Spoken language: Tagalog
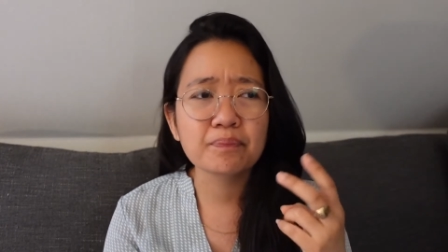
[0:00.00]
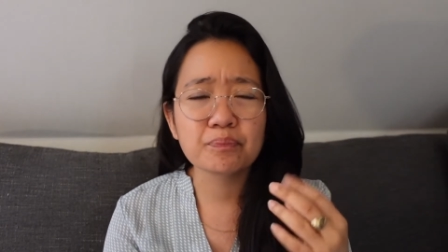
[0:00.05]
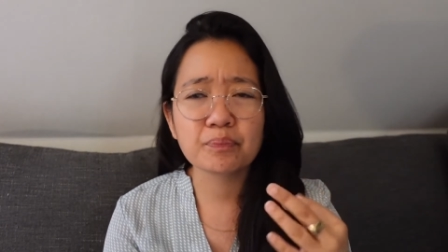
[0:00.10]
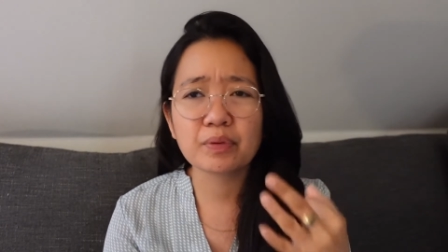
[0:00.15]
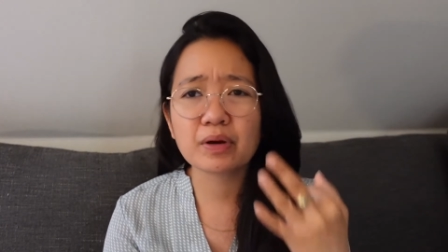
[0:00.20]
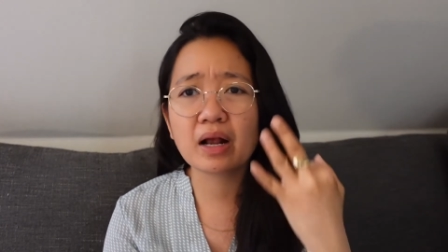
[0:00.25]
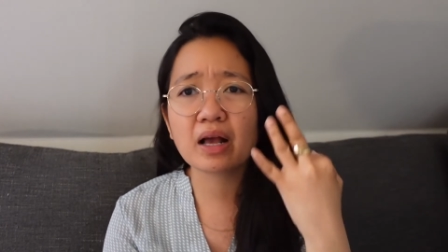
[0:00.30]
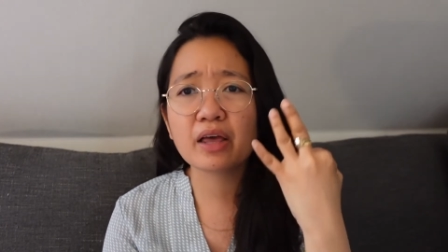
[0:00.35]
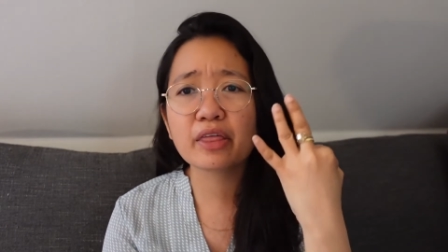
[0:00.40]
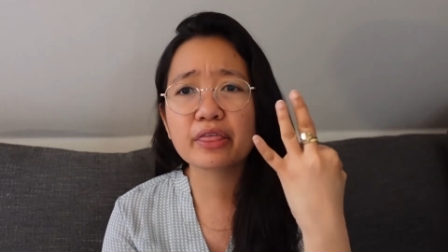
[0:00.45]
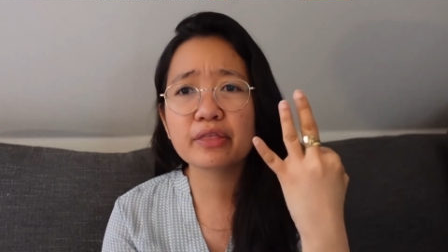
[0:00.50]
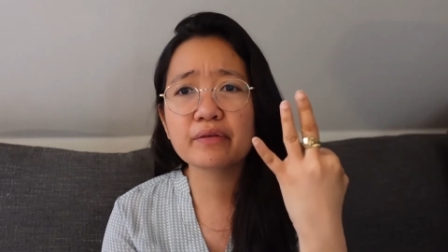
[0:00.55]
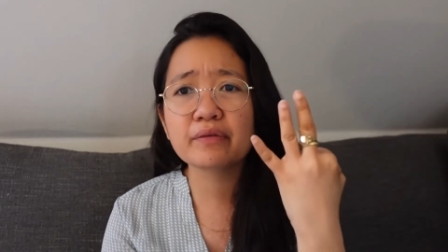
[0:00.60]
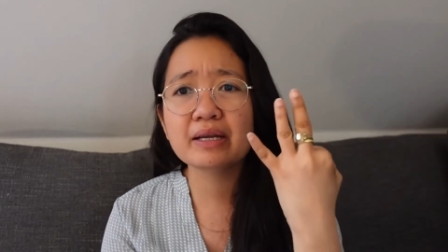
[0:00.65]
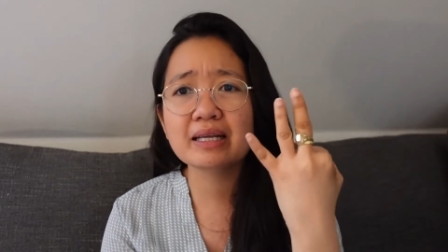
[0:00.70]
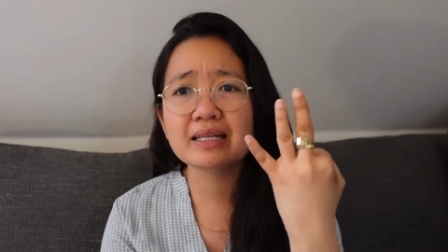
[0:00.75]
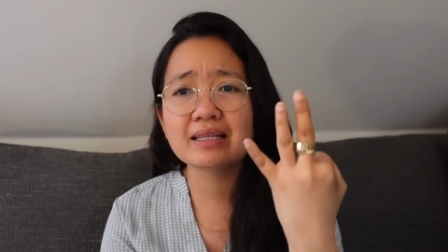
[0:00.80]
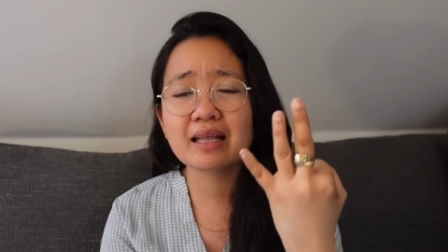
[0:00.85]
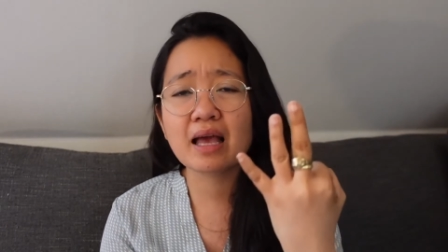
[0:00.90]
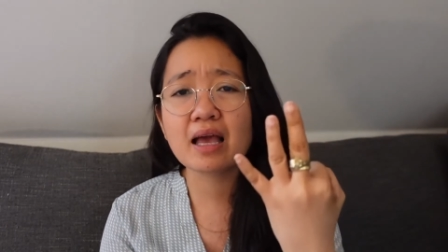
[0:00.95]
parang
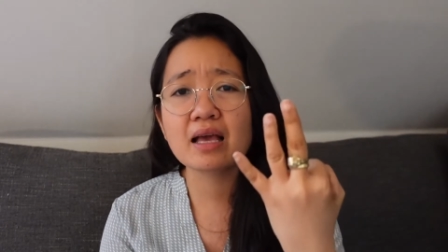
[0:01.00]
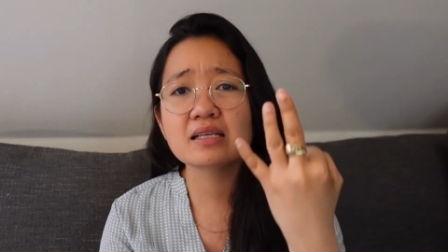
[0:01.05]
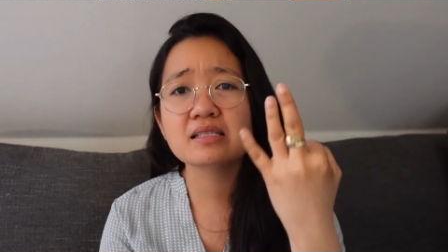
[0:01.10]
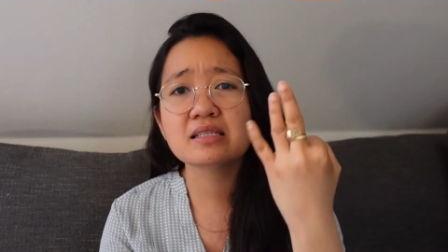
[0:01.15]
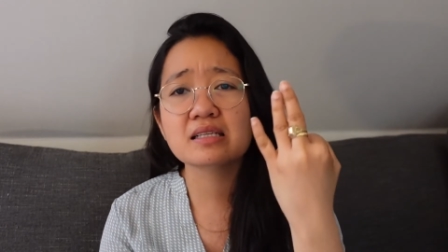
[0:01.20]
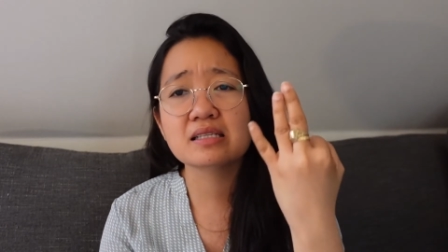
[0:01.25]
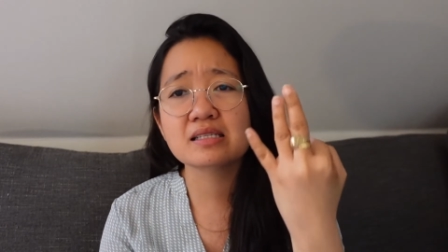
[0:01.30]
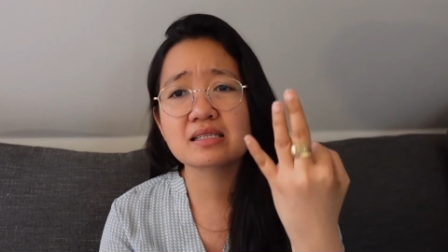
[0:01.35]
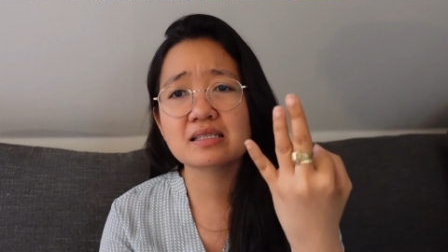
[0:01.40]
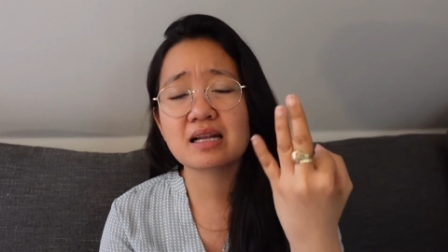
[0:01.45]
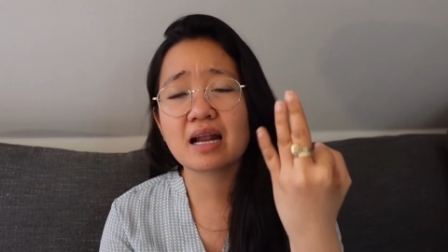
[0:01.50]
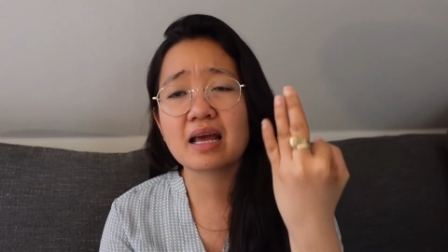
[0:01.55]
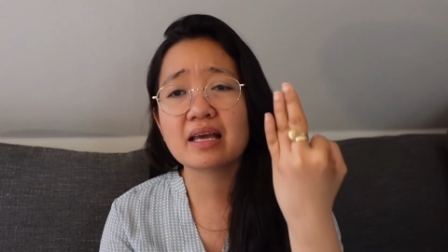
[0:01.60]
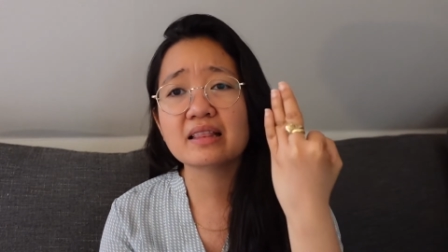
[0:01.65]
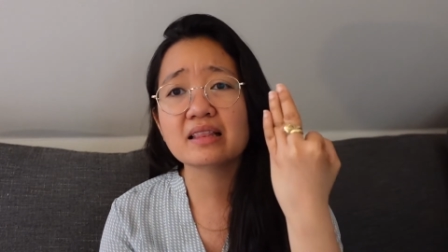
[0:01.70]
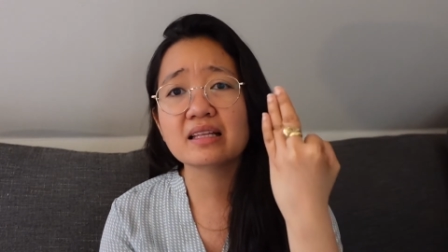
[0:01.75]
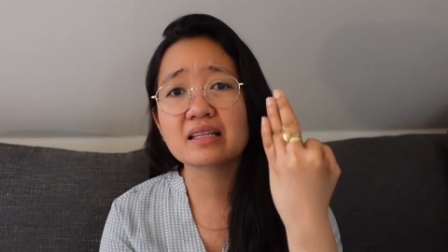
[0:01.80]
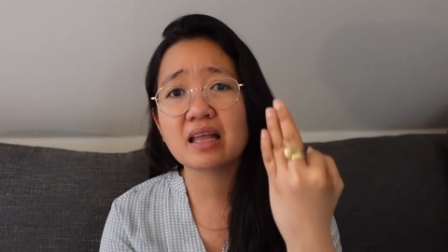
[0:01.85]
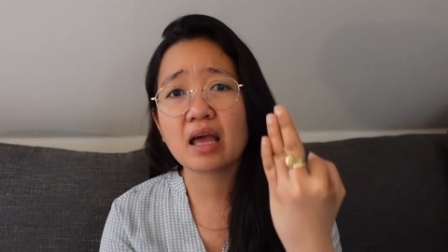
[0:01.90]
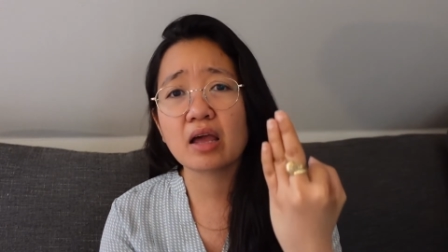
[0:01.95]
3 days straight
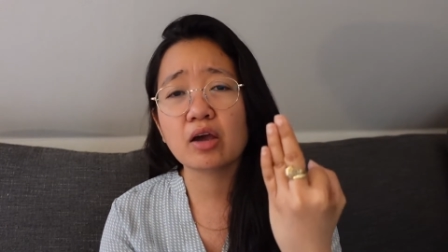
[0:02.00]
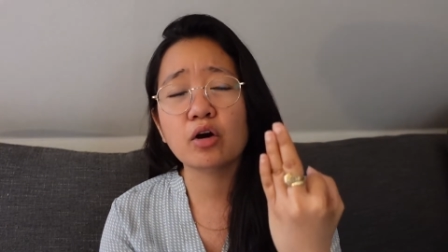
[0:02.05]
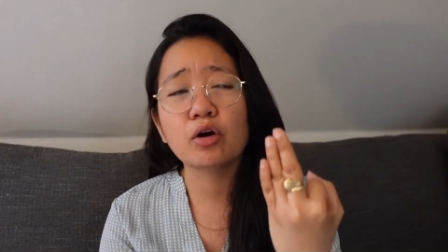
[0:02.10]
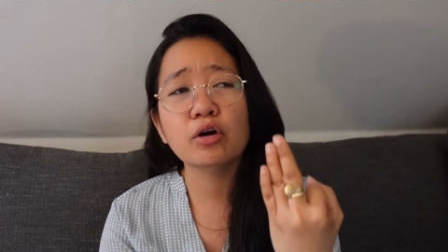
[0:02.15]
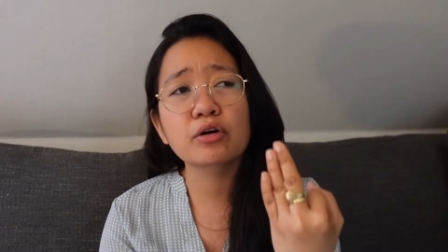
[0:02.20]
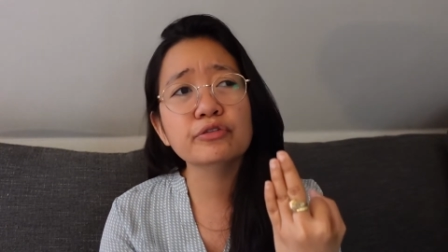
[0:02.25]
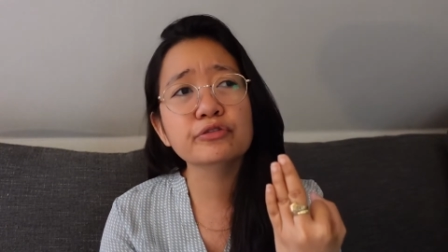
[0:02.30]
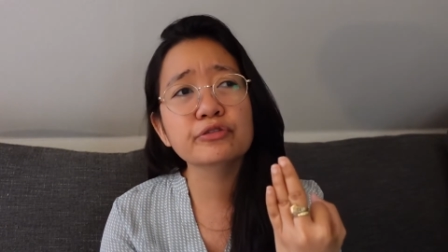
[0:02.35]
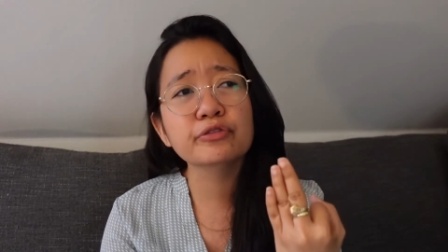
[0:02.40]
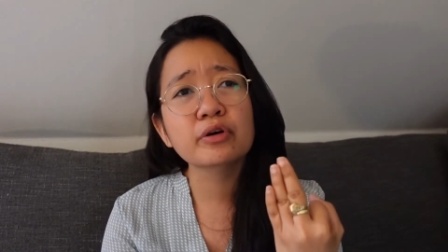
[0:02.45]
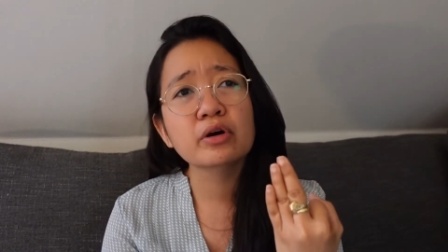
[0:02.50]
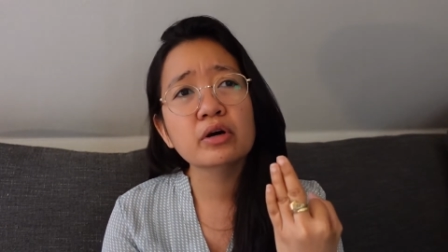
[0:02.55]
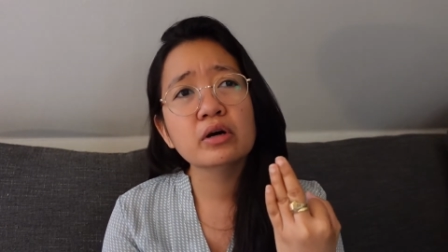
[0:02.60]
na day off